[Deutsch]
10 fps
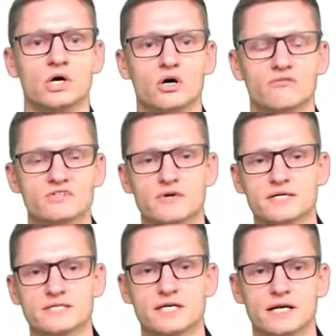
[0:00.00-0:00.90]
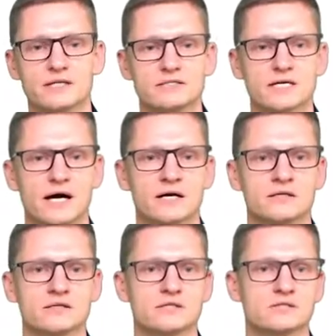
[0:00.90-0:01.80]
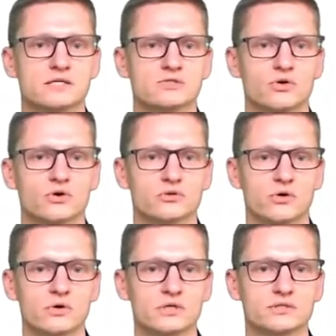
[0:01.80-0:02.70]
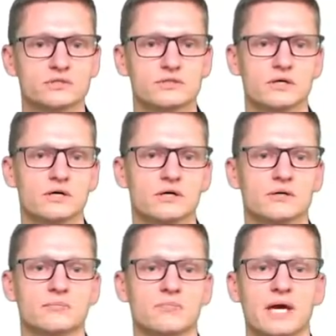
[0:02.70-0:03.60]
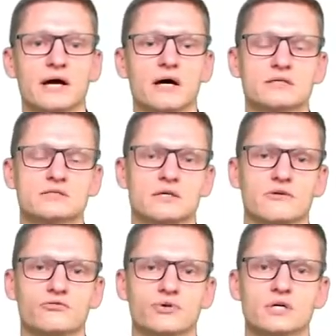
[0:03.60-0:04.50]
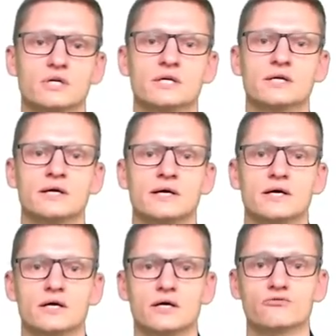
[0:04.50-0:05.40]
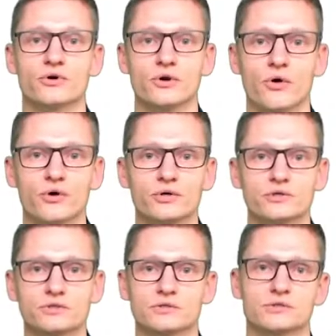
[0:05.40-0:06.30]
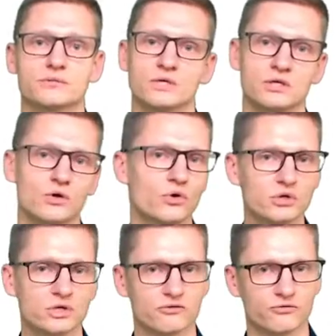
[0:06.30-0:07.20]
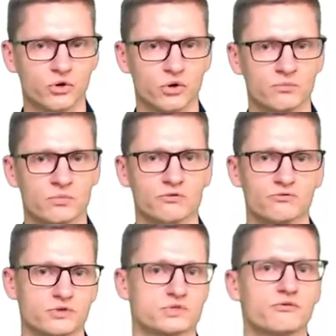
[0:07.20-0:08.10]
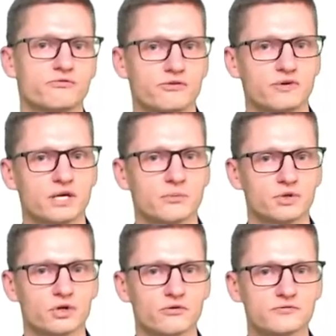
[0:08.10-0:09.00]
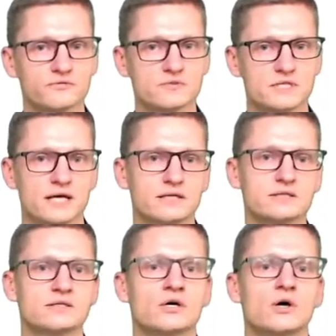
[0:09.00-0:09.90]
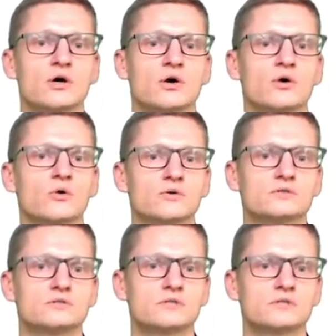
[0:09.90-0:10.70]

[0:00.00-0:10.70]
Und was wir hier sehen an den Zahlen ist, dass doch deutlich mehr als drei Viertel von euch in irgendeiner Form von Softwarefehlern betroffen seid. Und